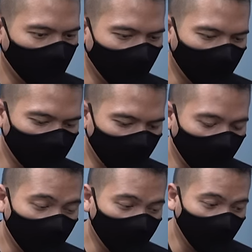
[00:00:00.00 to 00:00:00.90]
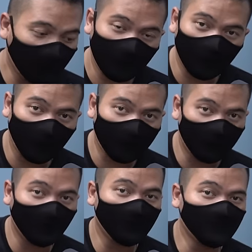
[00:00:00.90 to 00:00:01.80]
Nah, sekarang kita ke
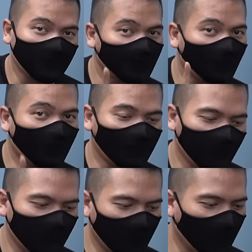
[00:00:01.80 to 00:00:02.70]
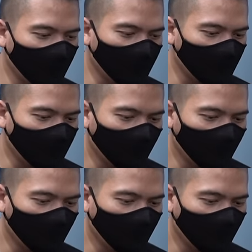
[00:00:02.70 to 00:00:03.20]
white-nya. Ini sensor shift melawan